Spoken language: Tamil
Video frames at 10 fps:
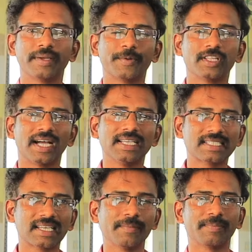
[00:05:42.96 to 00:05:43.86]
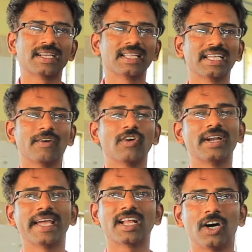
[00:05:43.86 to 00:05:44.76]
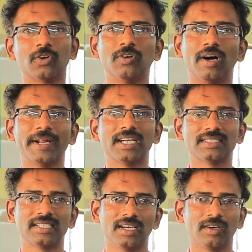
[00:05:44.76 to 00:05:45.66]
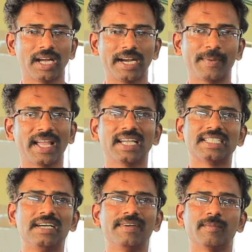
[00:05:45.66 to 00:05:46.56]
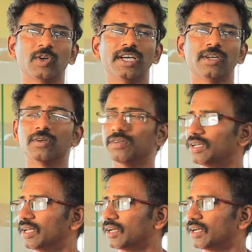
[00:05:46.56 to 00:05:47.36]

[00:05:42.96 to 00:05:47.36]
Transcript: இப்போ இந்த ஐஸ்கிரீம் பண்றதுக்கு எவ்வளவு நேரம் ஆகும் அப்படின்ற அடிப்படையான கேள்வி நமக்குள்ள இருக்கும்